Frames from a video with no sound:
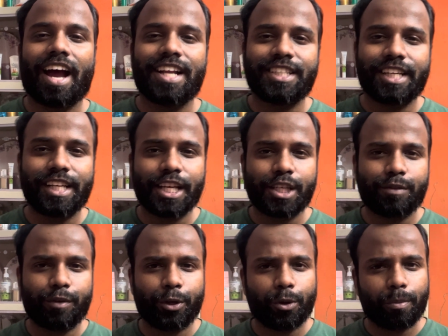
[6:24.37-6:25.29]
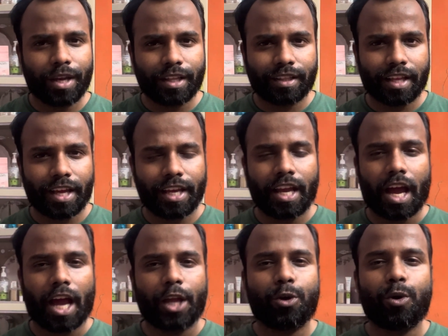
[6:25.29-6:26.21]
आज के लिए इस वीडियो में इतना ही
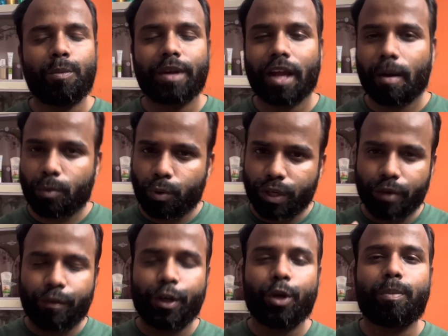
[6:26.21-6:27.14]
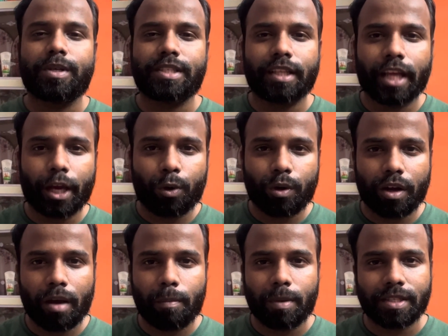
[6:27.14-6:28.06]
आई होप की आपको ये वीडियो पसंद आया
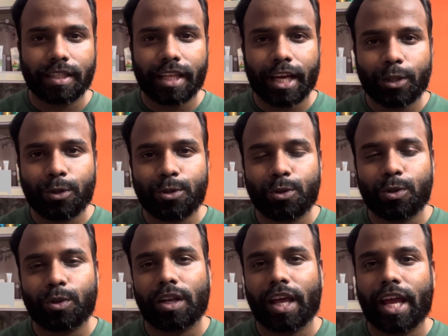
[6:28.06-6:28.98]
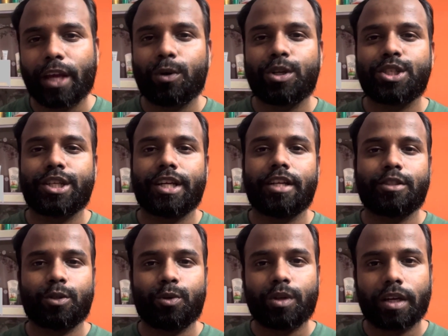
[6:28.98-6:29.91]
होगा पसंद आया दोस्तों तो लाइक और शेयर
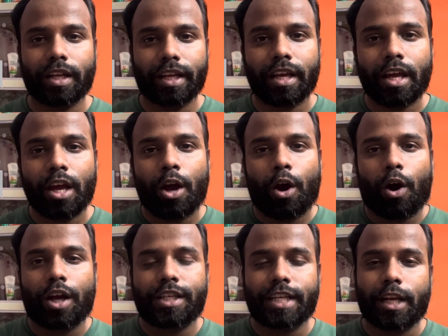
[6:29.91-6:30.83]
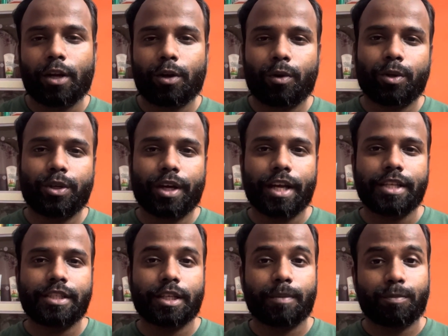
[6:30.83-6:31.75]
जरूर करें और चैनल को जो है
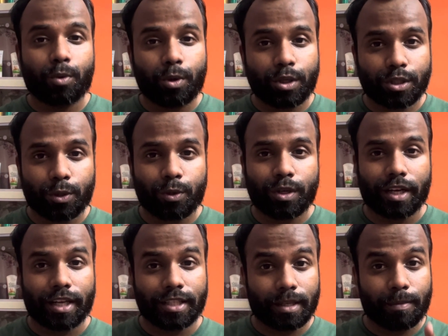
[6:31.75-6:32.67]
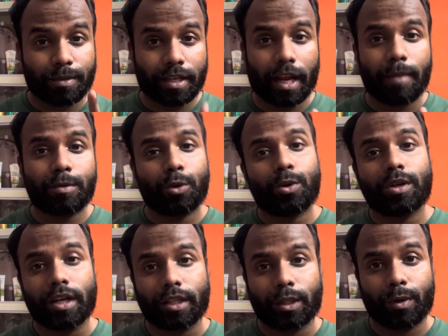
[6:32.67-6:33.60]
सपोर्ट जरूर करें सब्सक्राइब जरूर
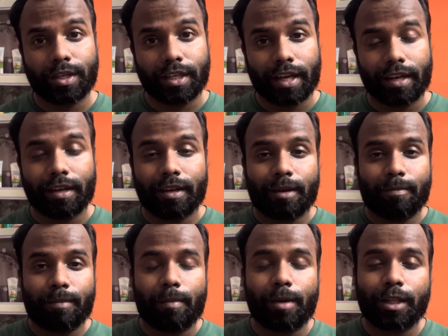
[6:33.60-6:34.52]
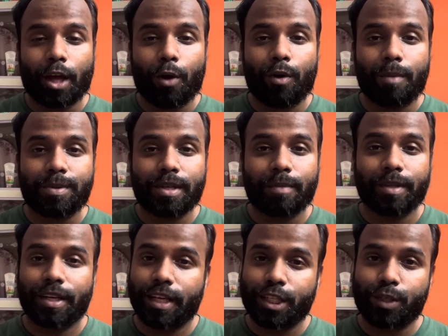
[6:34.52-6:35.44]
करते हुए जाए मैं मिलता हूँ आपसे अपने
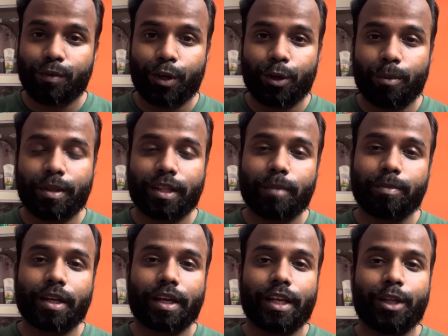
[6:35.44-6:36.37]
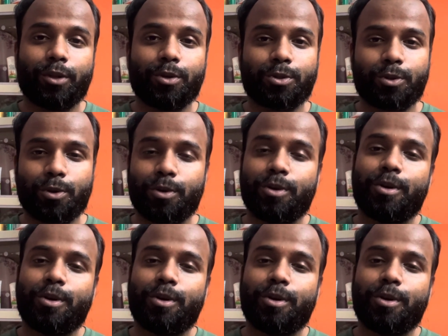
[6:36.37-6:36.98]
नेक्स्ट वीडियो में तब तक के लिए दोस्तों